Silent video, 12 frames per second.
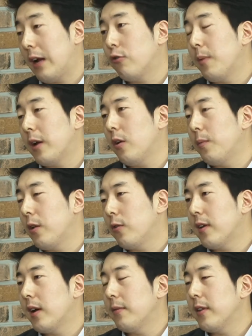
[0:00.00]
수밖에 없다고
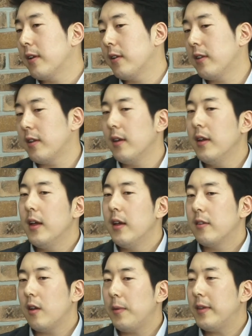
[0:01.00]
생각합니다. 이제 음.
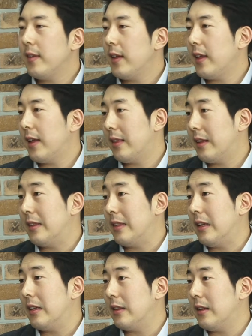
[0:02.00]
서비스에 대한
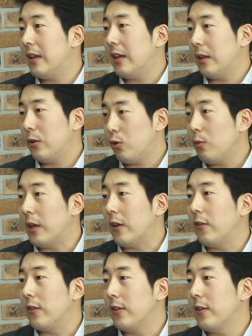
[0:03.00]
특징들이 좀
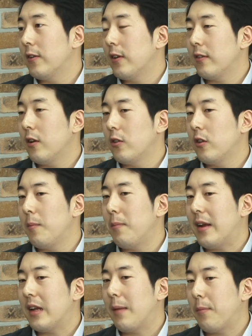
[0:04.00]
있거든요. 그래서 어떤
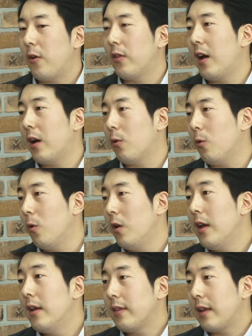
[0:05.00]
빠르게 변화하고
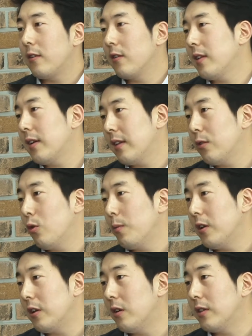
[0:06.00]
음. 생성, 삭제,
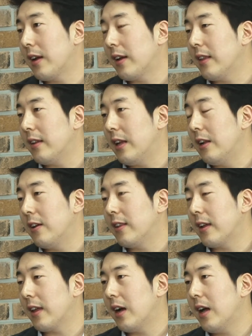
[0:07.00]
소멸 이런 단계들이 일련의
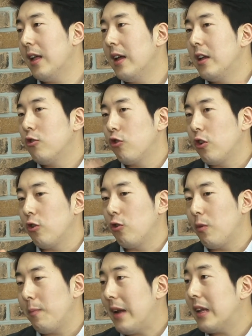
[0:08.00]
단계가
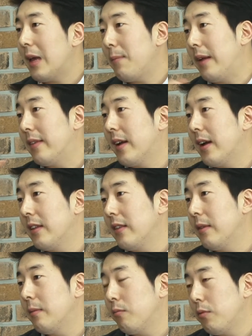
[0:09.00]
주기적으로 빠르게
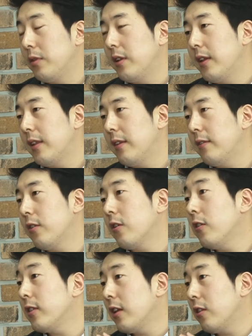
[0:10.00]
발생하는 부분들에 대해서는
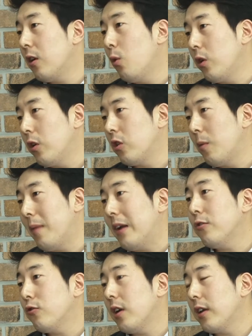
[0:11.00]
컨테이너가 오히려 더 빠를
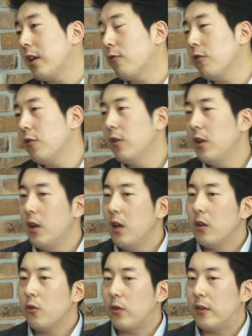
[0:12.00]
수가 있겠고요.
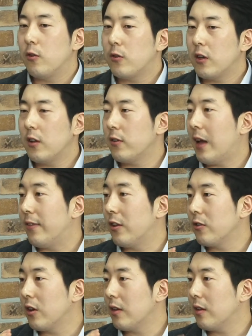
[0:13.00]
음. 또 지속적인 어떤
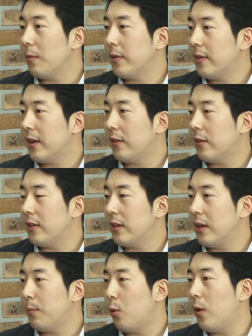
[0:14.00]
안정적인
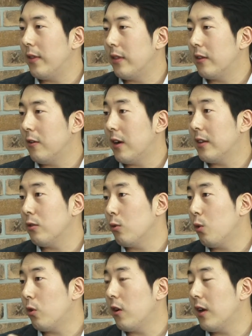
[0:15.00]
서비스라든지 보안 여러 가지 좀
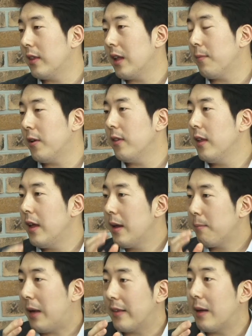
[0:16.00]
고려를 한다면
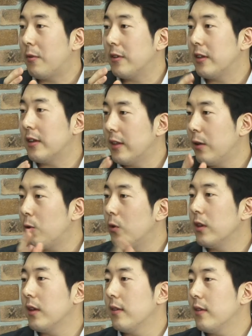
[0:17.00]
가상 머신을 그대로
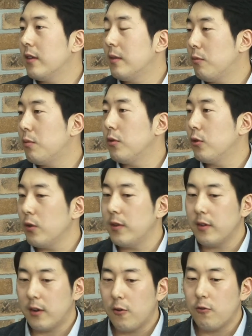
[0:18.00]
이제 쓰시는 네네. 부분들도
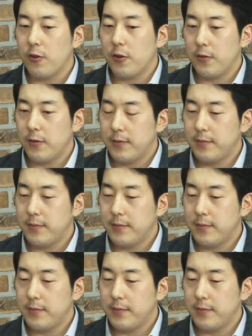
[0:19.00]
있을 거고요. 그렇다면